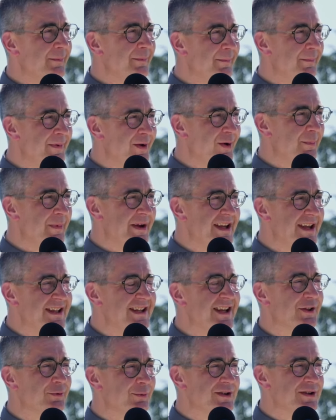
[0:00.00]
mais en Mayenne,
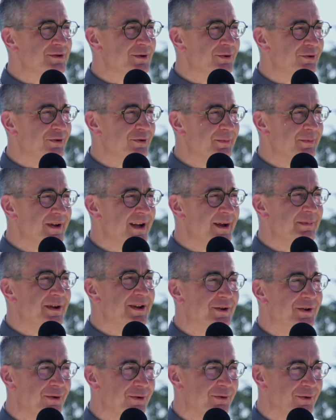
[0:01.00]
il y a 330 000
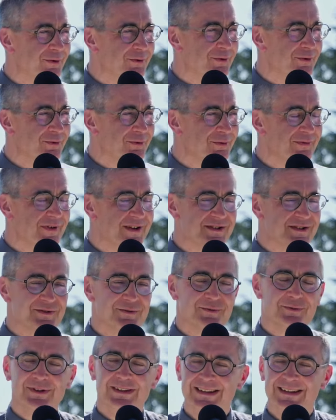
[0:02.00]
habitants, donc de toute
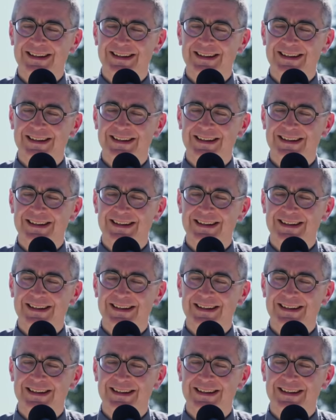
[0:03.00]
façon.